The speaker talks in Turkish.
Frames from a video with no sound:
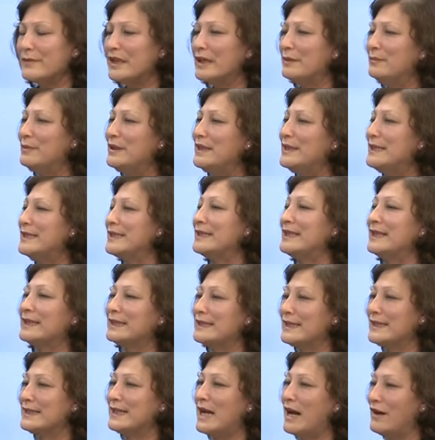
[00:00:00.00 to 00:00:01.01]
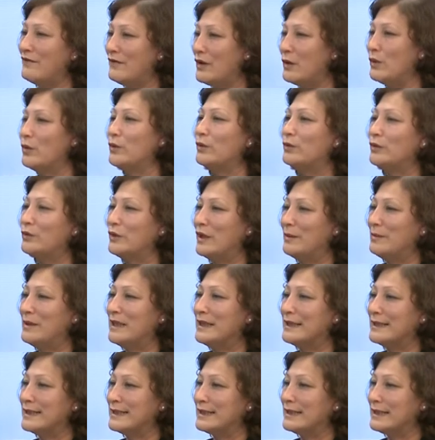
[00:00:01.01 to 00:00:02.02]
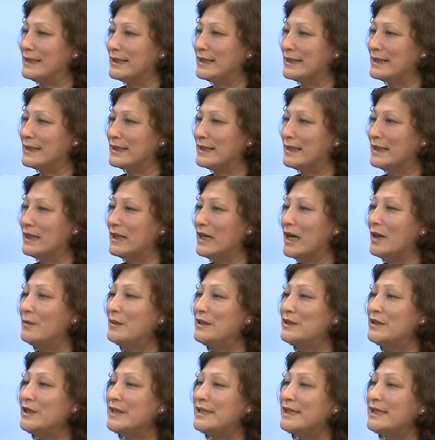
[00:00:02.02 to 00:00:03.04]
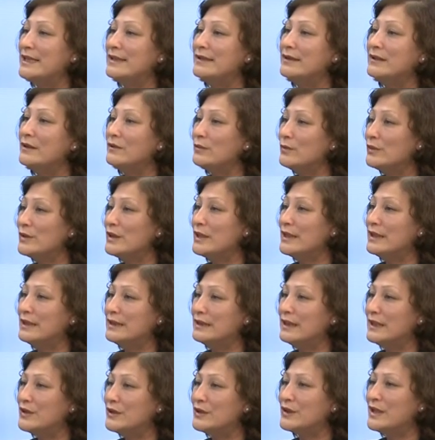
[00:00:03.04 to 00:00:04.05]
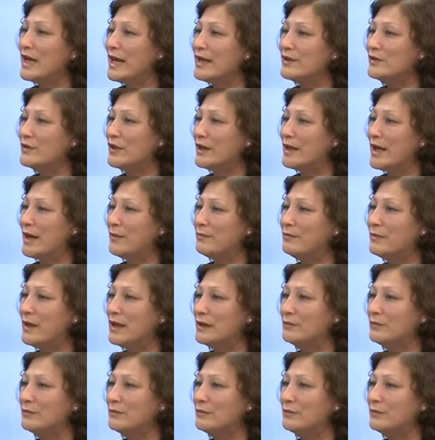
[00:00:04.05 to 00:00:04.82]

birisine kızar ve öldürebilirsiniz. Ama cesedinin üzerinde işkence yapmak